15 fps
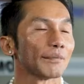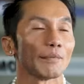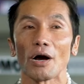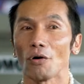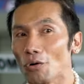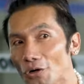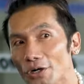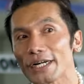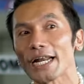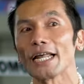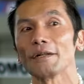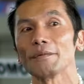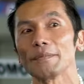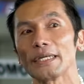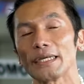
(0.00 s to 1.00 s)

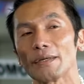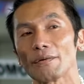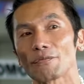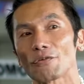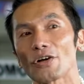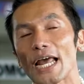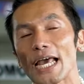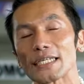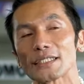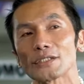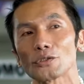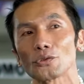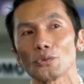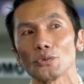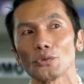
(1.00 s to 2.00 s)
manghurnal me for
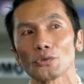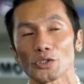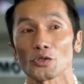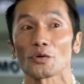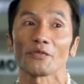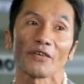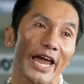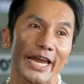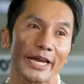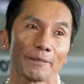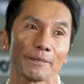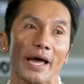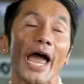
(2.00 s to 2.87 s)
us to survive.